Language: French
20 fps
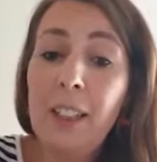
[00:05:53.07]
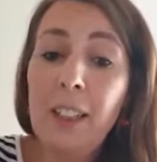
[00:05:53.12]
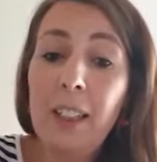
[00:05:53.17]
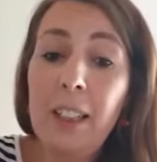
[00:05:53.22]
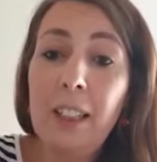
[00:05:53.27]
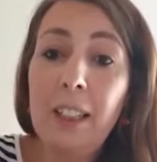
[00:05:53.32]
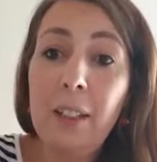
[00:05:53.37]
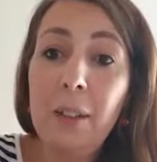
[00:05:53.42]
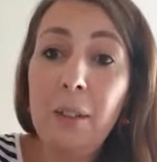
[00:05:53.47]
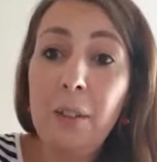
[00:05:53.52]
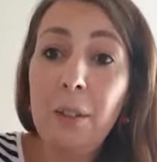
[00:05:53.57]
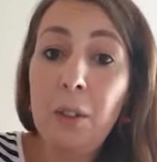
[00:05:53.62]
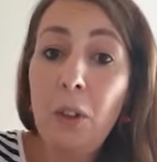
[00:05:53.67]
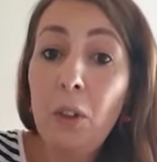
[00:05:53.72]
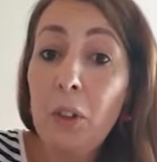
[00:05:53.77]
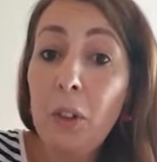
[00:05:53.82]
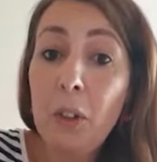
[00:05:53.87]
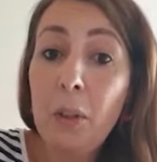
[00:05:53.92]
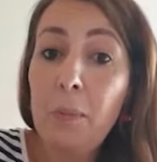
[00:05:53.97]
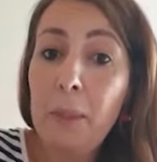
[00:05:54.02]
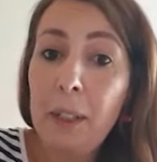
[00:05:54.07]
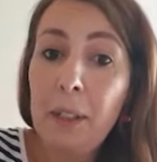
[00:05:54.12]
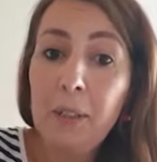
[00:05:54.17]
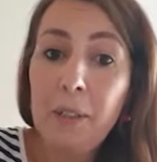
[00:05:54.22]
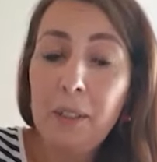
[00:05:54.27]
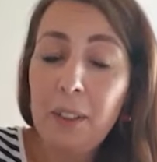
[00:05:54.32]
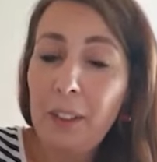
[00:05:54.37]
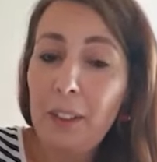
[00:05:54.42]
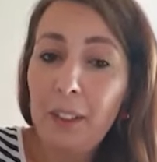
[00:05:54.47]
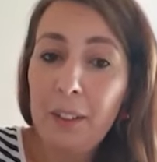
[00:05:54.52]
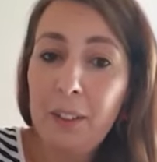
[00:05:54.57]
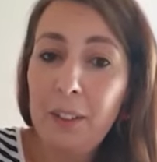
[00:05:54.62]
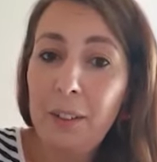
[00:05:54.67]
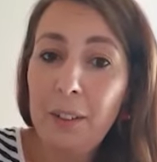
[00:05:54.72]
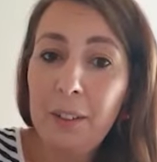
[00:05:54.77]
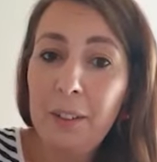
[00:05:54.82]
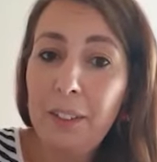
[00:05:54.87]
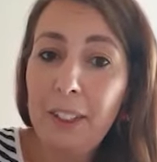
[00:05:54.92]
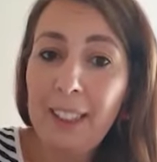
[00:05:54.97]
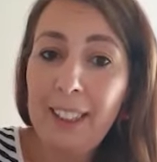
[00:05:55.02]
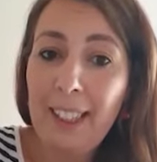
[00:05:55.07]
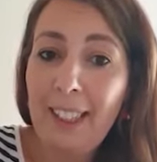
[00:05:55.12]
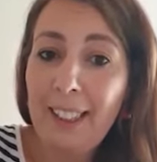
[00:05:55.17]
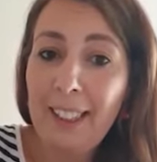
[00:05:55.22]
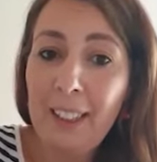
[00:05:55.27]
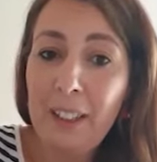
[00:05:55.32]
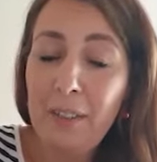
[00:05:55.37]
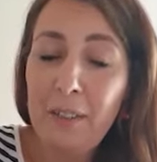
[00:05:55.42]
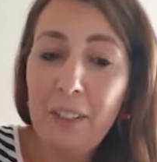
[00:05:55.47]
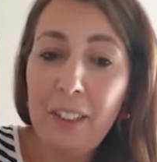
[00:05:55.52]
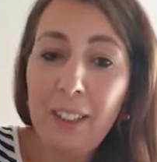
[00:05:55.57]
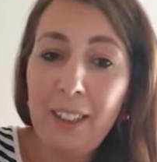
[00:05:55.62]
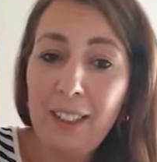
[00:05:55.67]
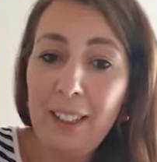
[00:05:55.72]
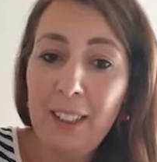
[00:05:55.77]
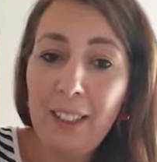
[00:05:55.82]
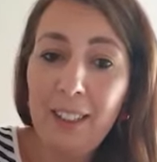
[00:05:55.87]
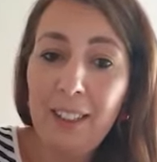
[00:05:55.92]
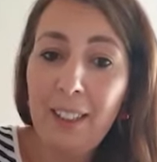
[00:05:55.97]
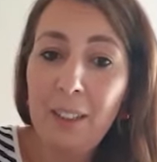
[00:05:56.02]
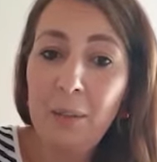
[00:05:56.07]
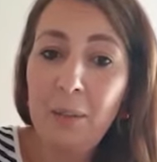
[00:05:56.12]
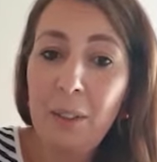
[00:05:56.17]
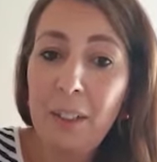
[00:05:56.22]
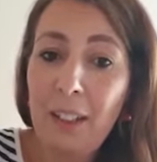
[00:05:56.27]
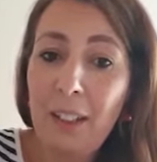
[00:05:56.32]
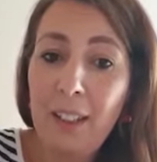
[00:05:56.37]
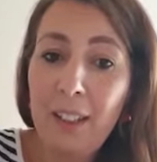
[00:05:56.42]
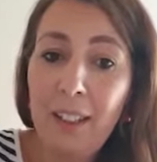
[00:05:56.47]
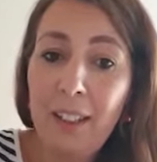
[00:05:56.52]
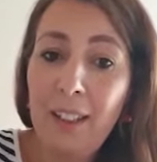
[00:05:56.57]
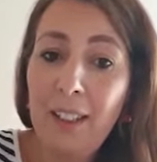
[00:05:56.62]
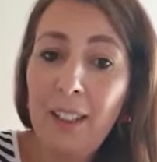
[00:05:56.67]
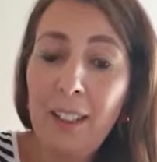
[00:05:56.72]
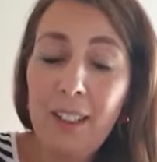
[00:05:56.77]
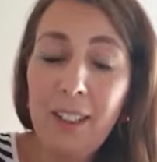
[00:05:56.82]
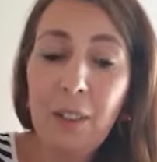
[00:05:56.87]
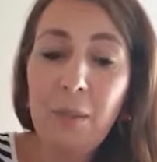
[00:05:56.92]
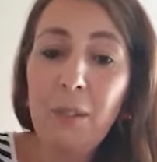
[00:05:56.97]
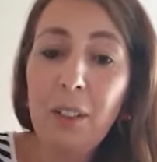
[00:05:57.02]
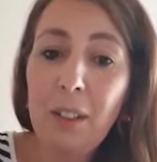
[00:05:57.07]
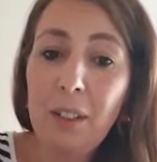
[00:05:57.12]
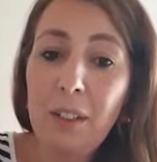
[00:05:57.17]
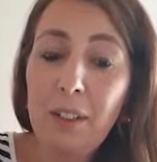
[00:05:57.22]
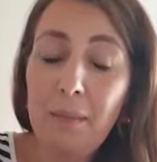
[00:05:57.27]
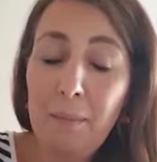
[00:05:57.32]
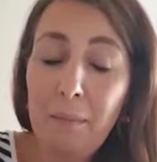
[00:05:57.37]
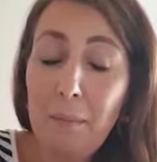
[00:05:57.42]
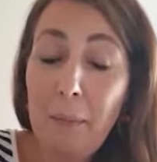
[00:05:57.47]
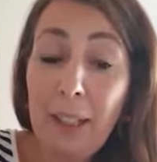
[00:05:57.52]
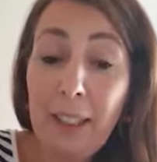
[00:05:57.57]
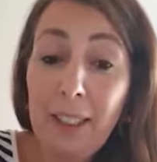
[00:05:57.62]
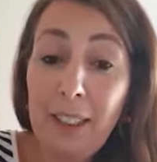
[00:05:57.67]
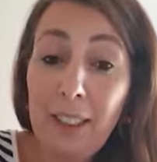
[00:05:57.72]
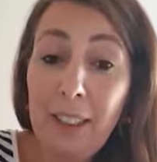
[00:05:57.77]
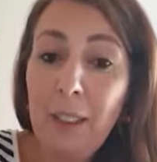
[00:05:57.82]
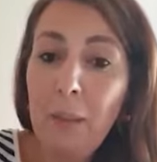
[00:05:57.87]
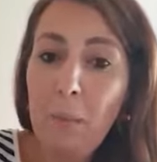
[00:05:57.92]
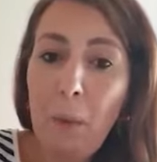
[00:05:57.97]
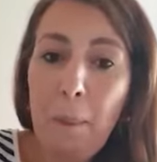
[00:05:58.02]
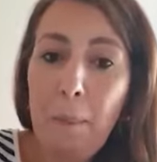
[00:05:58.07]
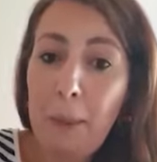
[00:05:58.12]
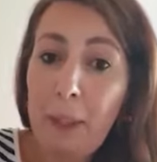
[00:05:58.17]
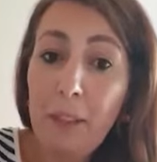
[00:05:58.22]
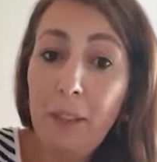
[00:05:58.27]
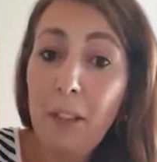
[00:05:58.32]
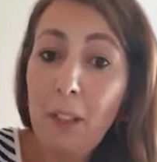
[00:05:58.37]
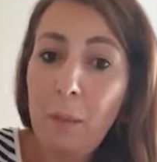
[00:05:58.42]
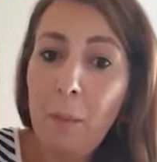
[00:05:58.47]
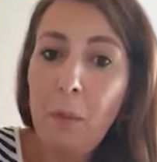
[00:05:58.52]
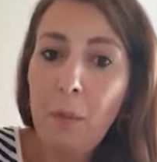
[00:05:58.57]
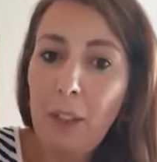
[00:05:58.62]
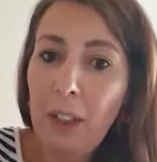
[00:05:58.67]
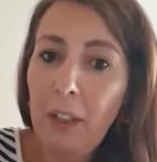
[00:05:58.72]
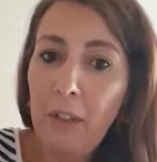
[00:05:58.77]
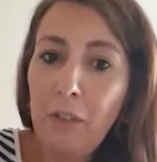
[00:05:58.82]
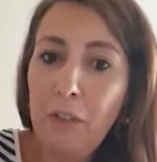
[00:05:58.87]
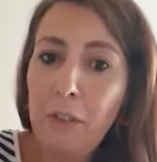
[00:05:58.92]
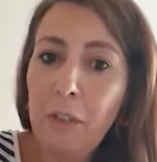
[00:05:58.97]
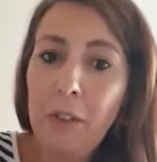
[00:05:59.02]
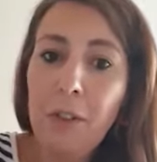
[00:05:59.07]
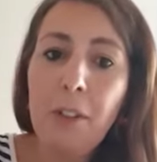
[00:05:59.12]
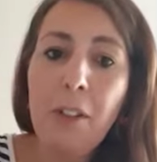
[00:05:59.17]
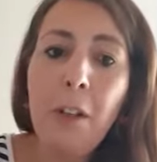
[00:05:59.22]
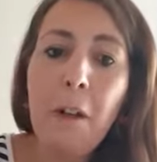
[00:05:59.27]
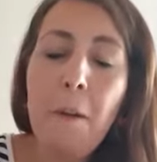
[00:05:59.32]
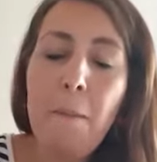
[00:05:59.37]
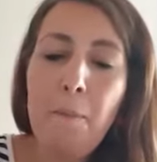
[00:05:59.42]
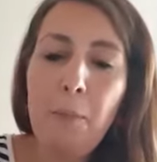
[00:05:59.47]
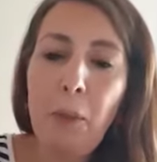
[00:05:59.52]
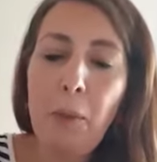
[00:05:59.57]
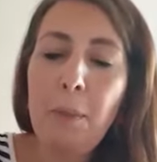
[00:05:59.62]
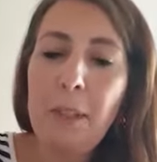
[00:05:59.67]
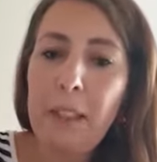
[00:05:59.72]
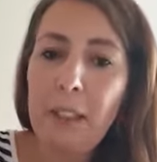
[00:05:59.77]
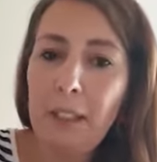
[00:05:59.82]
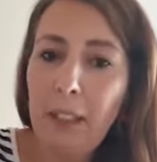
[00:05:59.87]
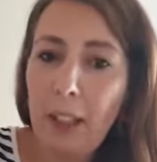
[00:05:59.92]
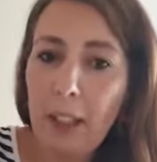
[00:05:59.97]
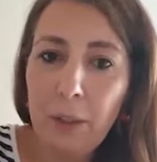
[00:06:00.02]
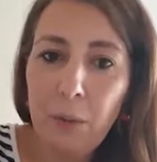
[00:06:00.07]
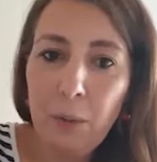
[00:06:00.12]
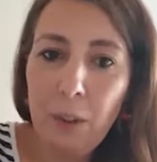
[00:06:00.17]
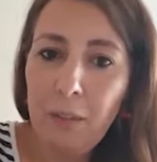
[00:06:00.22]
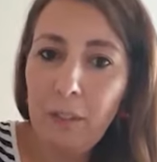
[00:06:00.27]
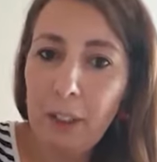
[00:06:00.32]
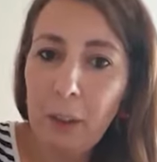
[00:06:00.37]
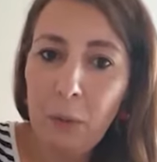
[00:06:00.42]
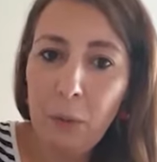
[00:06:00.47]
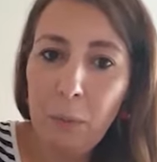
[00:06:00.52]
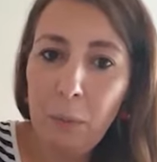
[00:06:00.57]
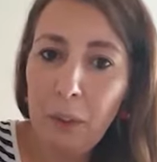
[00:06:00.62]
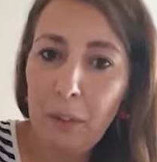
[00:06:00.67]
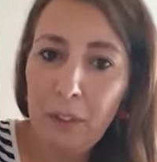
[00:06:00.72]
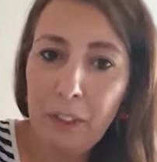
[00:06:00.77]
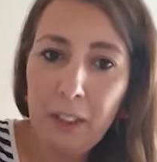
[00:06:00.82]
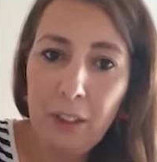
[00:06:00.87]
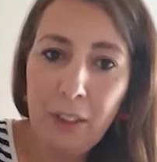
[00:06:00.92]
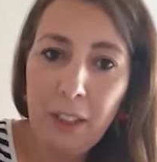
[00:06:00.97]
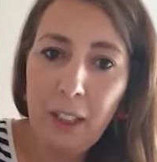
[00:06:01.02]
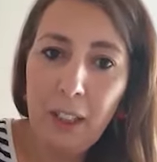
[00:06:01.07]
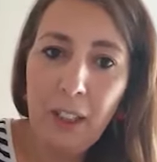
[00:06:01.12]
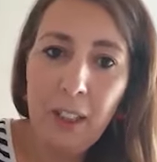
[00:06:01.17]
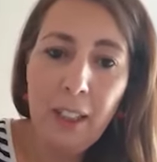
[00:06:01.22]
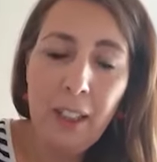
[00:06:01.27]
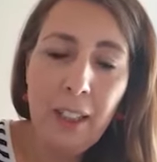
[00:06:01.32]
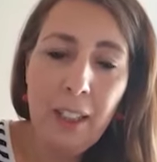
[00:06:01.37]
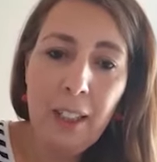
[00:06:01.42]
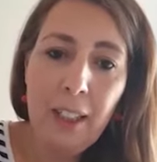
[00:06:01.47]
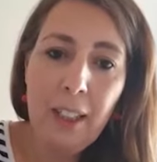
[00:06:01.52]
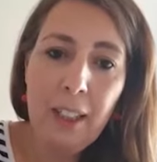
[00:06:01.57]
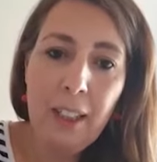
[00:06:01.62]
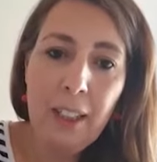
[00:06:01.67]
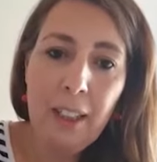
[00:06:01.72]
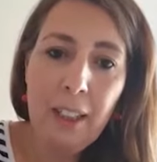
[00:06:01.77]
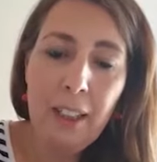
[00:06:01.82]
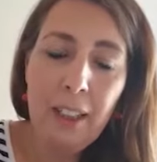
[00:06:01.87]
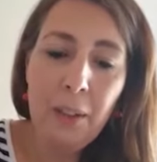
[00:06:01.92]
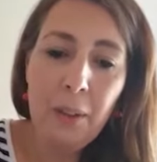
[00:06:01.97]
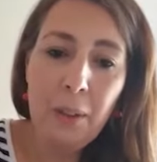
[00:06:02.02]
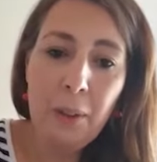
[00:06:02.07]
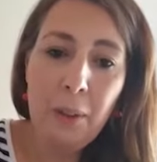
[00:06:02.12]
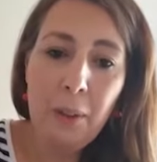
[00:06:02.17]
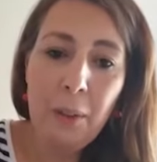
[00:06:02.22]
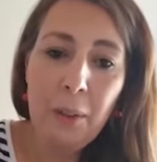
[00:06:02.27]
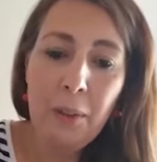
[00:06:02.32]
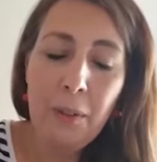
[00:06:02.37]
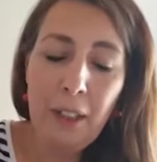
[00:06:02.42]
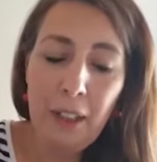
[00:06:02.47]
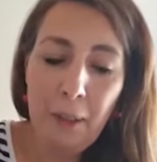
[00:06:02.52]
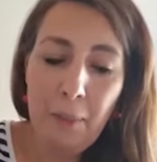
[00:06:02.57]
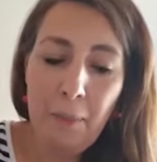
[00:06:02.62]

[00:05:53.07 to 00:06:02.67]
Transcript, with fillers: et encore maintenant il euh, n'y a rien à faire, ça, nous a, ça nous a marqué, et moi personnellement très fort, dans mes interactions avec d'autres professionnels. Et euh, voilà.